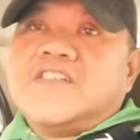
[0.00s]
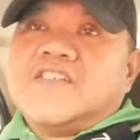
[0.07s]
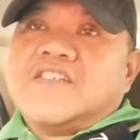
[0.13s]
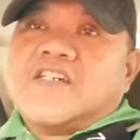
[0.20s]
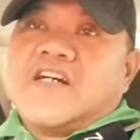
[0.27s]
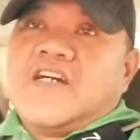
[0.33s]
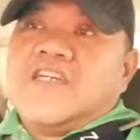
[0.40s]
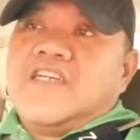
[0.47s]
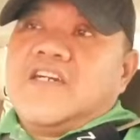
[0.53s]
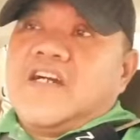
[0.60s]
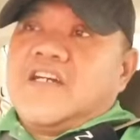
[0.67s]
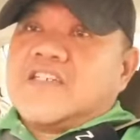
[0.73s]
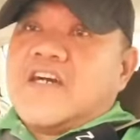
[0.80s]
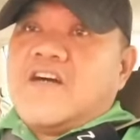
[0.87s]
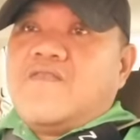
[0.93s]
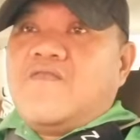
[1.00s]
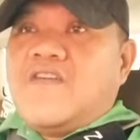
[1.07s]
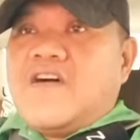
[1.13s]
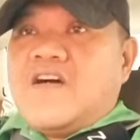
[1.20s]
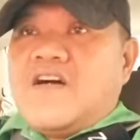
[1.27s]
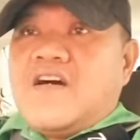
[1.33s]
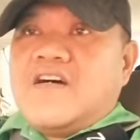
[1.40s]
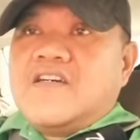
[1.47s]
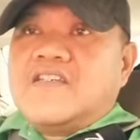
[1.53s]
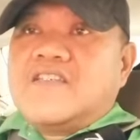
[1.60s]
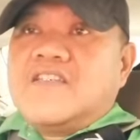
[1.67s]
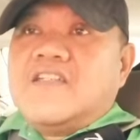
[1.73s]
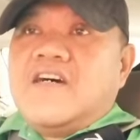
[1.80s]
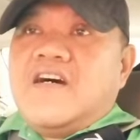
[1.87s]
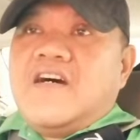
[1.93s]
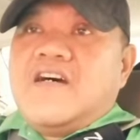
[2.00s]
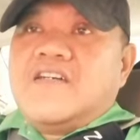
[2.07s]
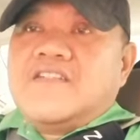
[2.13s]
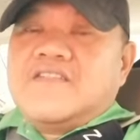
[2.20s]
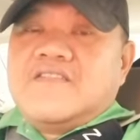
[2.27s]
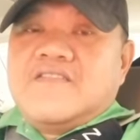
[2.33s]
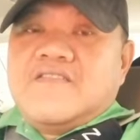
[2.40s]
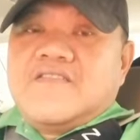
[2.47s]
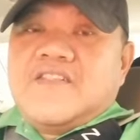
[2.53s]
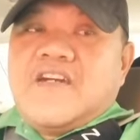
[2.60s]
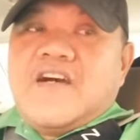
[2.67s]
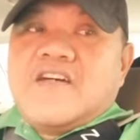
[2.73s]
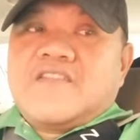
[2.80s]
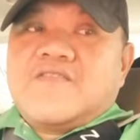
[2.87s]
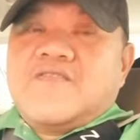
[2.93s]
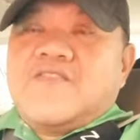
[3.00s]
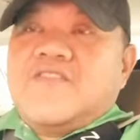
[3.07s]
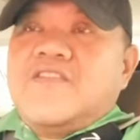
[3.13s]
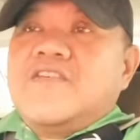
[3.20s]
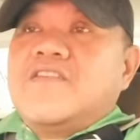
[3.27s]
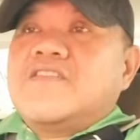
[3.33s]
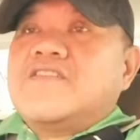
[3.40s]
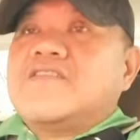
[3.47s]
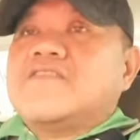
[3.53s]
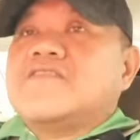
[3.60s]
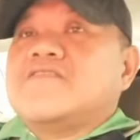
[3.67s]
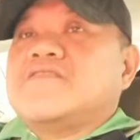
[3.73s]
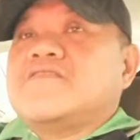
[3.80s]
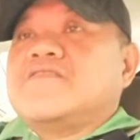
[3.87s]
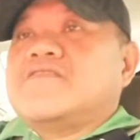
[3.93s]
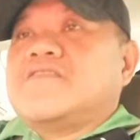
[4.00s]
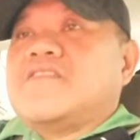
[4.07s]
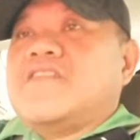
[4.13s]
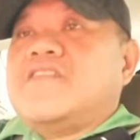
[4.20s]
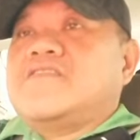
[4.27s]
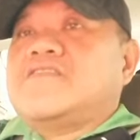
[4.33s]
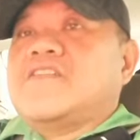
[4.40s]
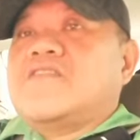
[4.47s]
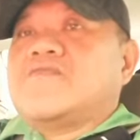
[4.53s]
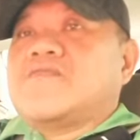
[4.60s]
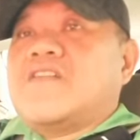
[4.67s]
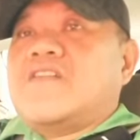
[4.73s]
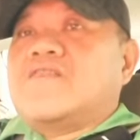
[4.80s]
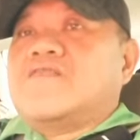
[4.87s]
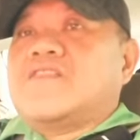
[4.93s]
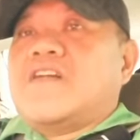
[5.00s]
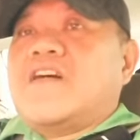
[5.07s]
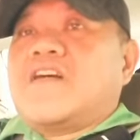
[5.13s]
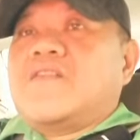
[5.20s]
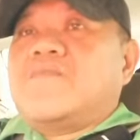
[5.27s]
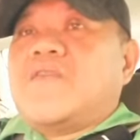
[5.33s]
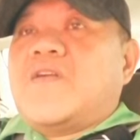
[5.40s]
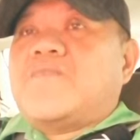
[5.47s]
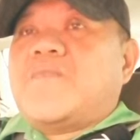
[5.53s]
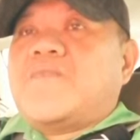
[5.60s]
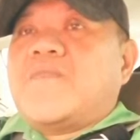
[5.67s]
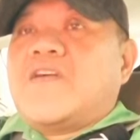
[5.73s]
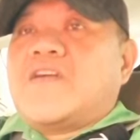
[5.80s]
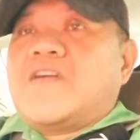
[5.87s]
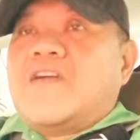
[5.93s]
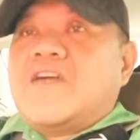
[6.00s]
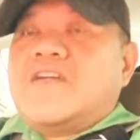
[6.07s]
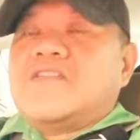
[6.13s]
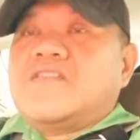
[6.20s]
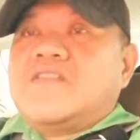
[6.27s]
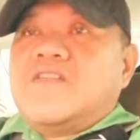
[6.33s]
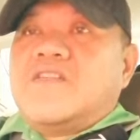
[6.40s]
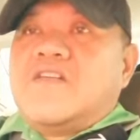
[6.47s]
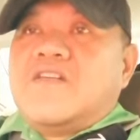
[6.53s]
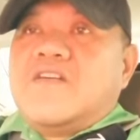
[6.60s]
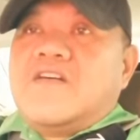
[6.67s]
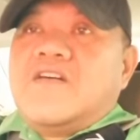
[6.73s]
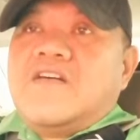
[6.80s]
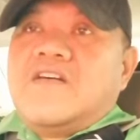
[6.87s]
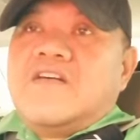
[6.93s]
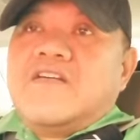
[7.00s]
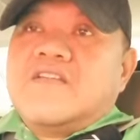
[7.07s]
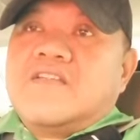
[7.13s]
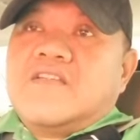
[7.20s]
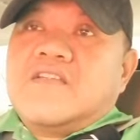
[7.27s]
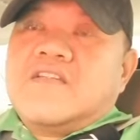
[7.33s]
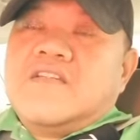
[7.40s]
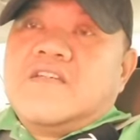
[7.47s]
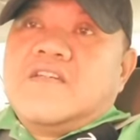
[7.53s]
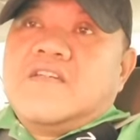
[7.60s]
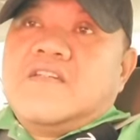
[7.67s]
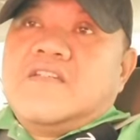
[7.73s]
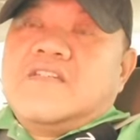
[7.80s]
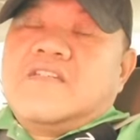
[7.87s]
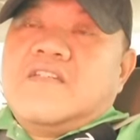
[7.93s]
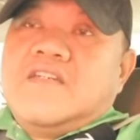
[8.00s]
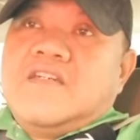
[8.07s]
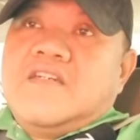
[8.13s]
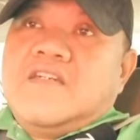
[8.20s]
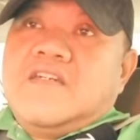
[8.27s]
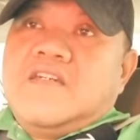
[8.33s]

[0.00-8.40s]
sa kanyang asawa si Dan o si Atoy i-shout eh, out sa aking mga pamangkin si Heart si